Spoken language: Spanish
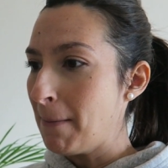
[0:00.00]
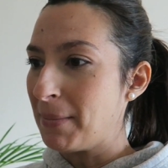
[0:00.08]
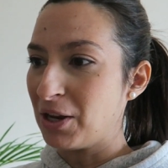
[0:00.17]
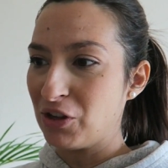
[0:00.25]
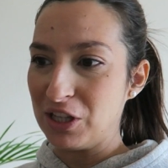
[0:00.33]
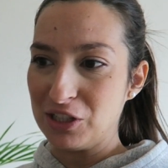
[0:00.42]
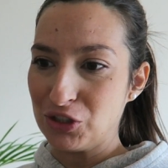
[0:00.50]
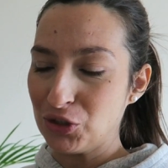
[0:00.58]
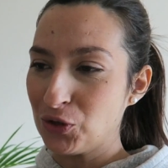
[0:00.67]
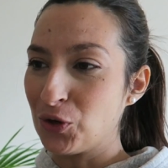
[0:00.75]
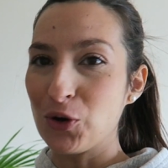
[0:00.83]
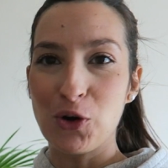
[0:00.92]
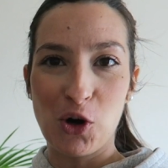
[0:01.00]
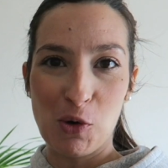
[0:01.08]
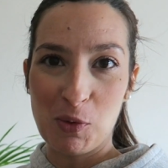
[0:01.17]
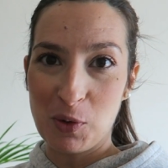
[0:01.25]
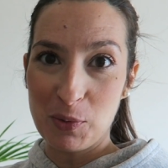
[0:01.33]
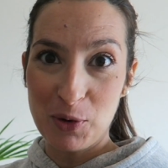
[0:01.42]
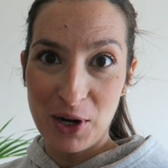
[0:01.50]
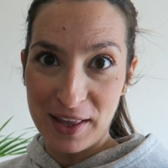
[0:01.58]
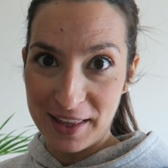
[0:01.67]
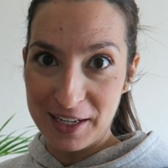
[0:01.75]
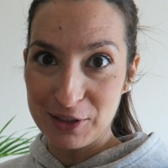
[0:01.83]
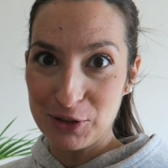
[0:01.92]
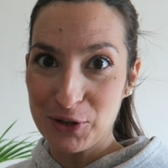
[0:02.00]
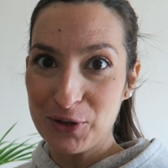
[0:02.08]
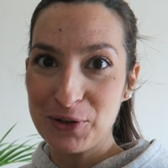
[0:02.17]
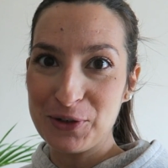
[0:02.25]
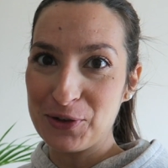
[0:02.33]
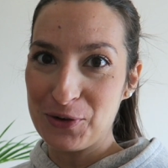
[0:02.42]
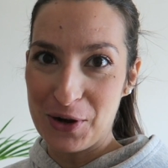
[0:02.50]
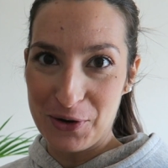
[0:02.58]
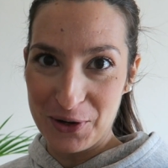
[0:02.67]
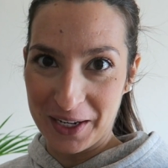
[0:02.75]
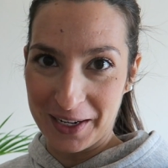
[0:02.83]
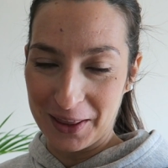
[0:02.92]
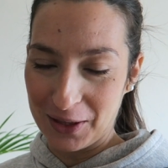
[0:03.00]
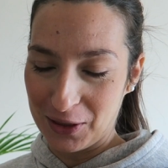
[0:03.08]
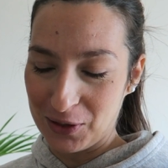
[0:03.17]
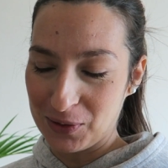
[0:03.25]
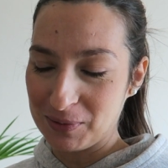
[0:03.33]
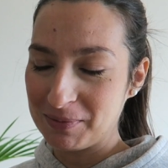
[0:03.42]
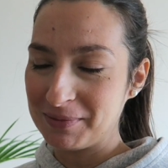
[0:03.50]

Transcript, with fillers: pero he dicho, como me ponga a hacer eso, no hago ejercicio.